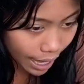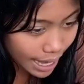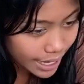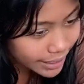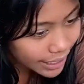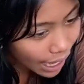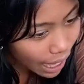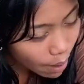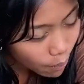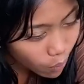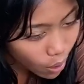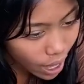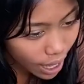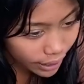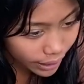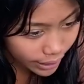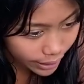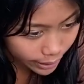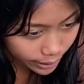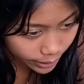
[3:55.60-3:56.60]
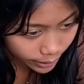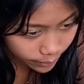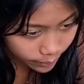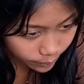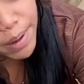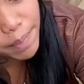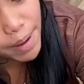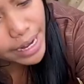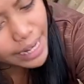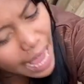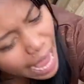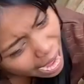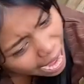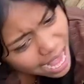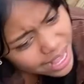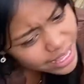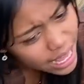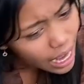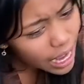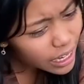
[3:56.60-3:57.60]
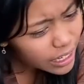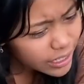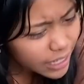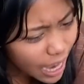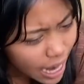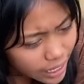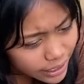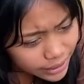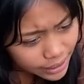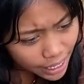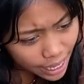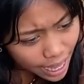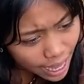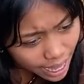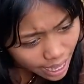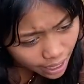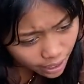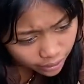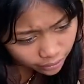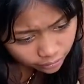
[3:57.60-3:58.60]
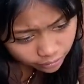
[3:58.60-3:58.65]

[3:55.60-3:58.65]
Makanya kamu hari jangan bermain aja kerjaannya.